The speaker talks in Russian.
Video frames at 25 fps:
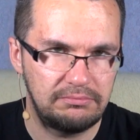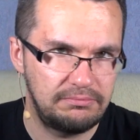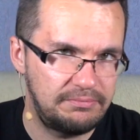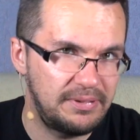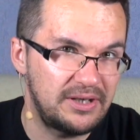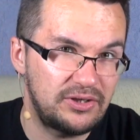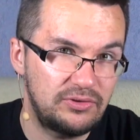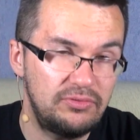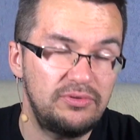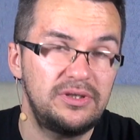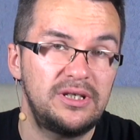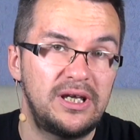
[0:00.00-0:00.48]

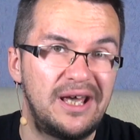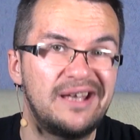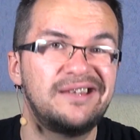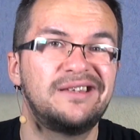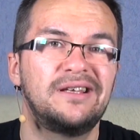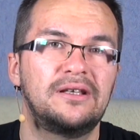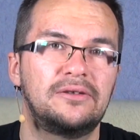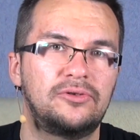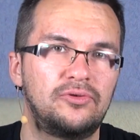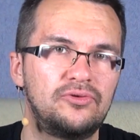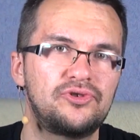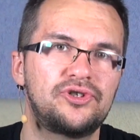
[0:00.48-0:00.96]
По сути,
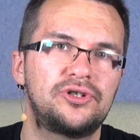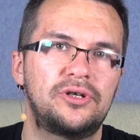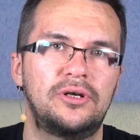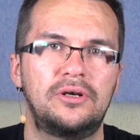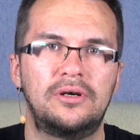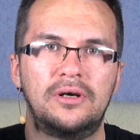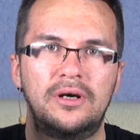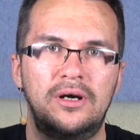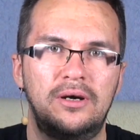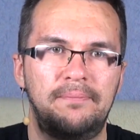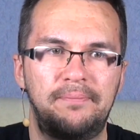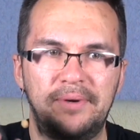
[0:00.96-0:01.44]
это тоже
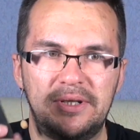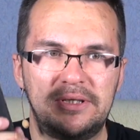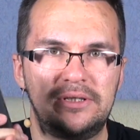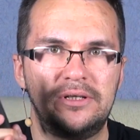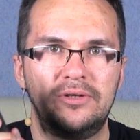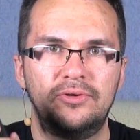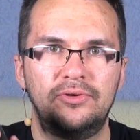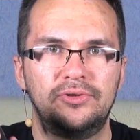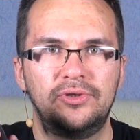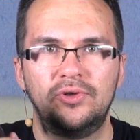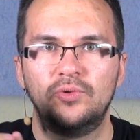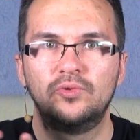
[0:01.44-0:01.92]

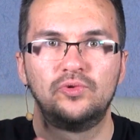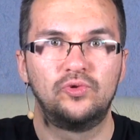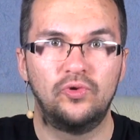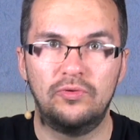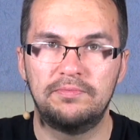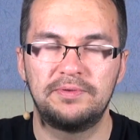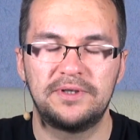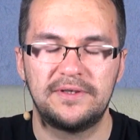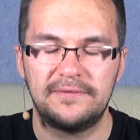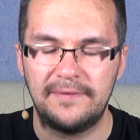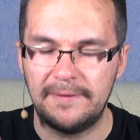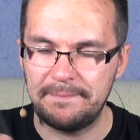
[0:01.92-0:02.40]
определенное
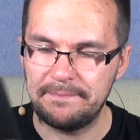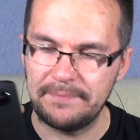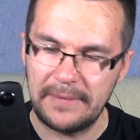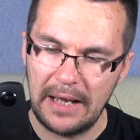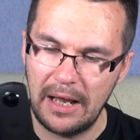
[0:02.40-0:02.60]
удобство.